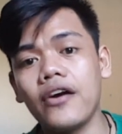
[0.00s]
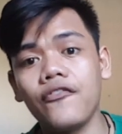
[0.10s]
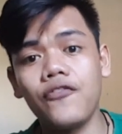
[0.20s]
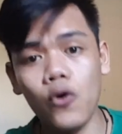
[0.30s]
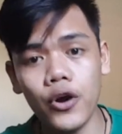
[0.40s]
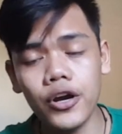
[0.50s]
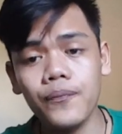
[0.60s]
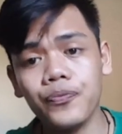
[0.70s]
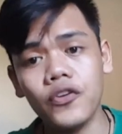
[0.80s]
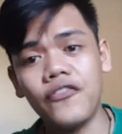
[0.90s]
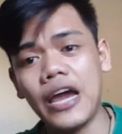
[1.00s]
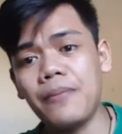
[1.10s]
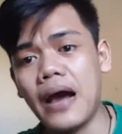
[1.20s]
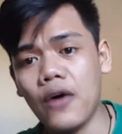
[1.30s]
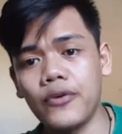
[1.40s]
ng 4 to
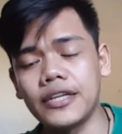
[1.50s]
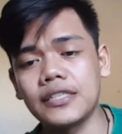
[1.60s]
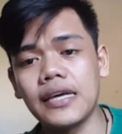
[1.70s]
5 hours.